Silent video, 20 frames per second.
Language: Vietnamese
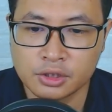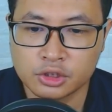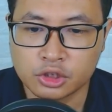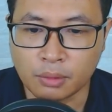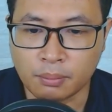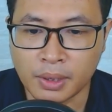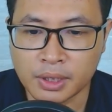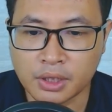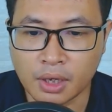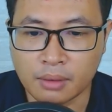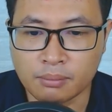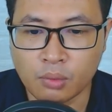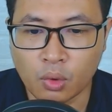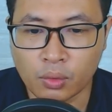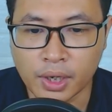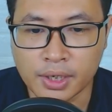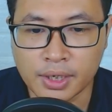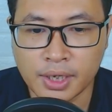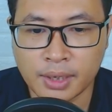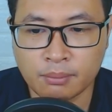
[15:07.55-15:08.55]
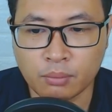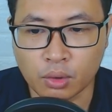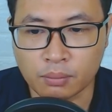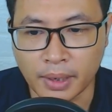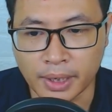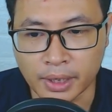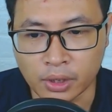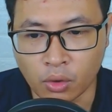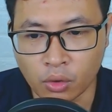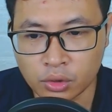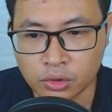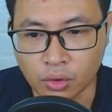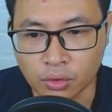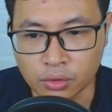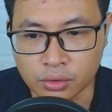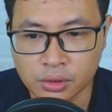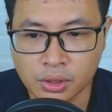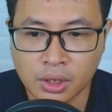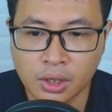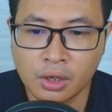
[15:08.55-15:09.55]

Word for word: Trong mắt tần mục hiện lên một mảnh hỗn độn